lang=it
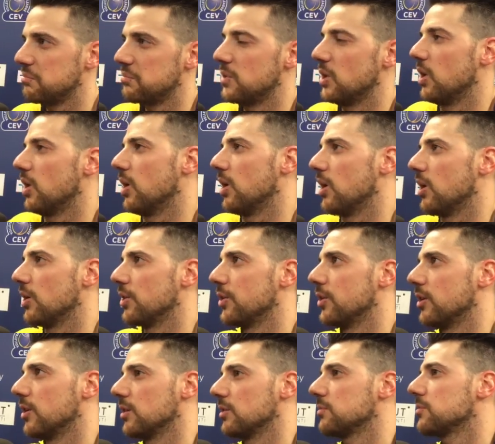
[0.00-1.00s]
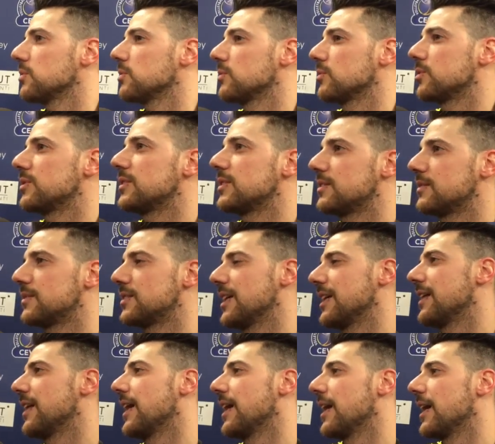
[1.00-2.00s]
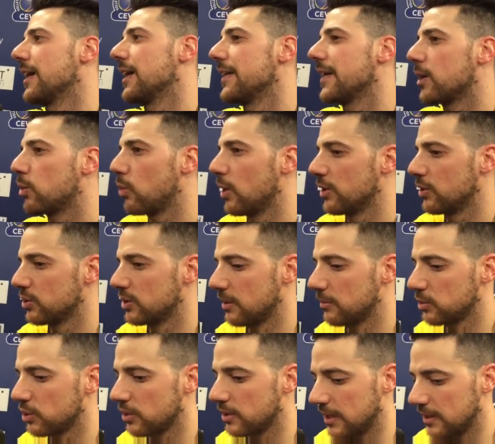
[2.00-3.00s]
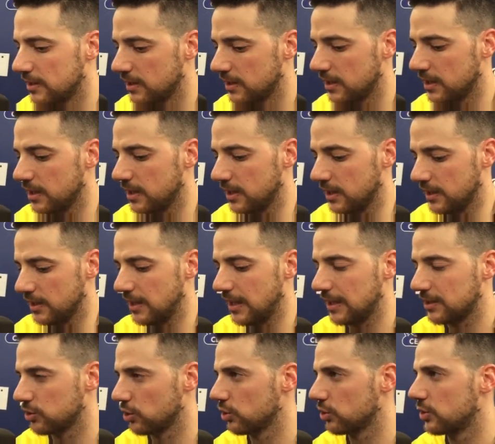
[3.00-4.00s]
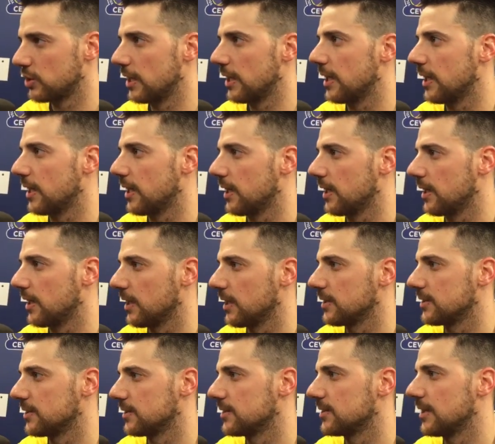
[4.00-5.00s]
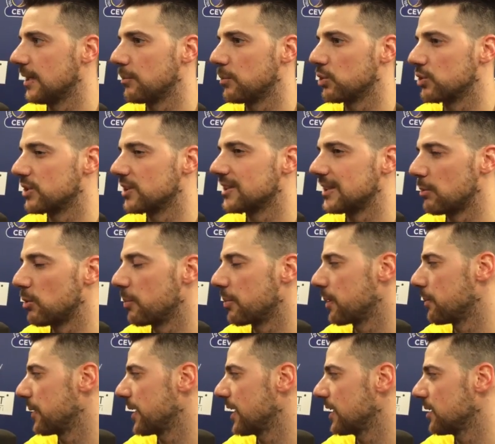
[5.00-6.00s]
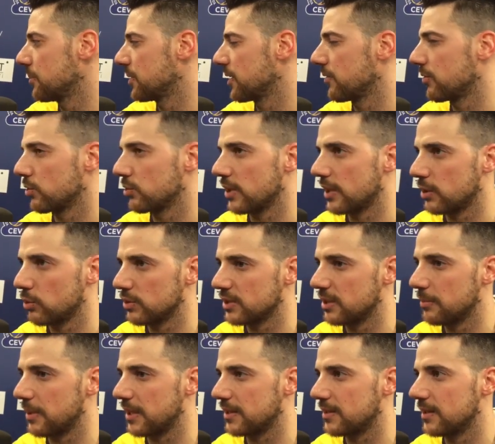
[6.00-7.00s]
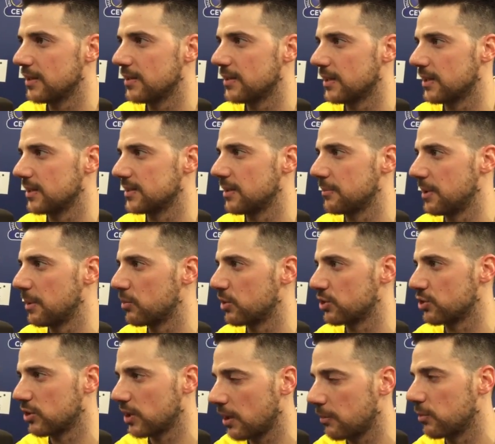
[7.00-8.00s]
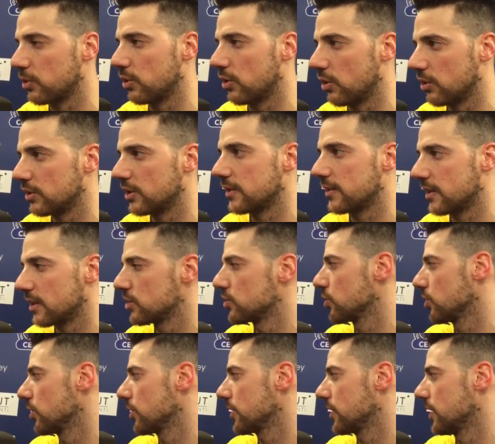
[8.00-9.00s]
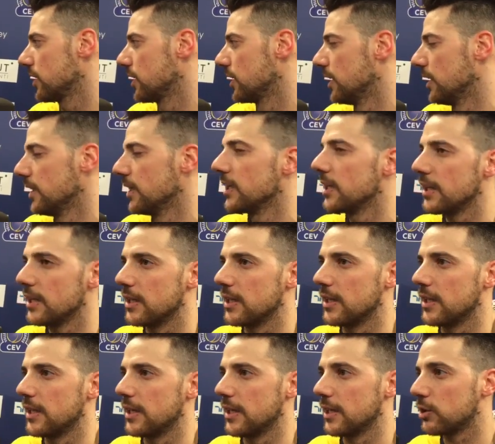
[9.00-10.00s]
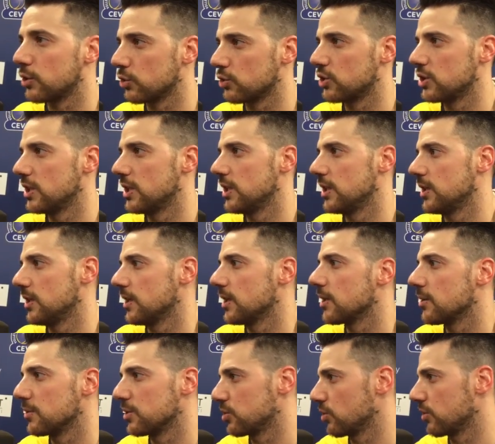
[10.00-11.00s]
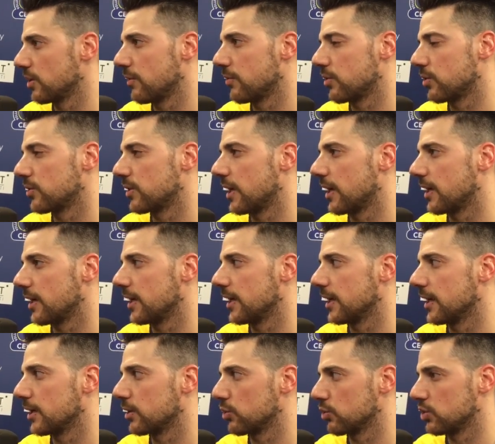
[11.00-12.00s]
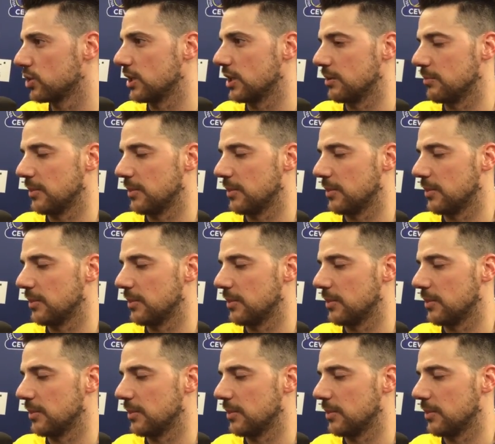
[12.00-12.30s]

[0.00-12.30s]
No, no, cioè, da, da, quando siamo tornati dalla de, sosta ci, stiamo, ci, siamo preparati per affrontare queste partite che sappiamo che giochiamo ogni tre giorni, eh, è così, eh, bisogna affrontarle così.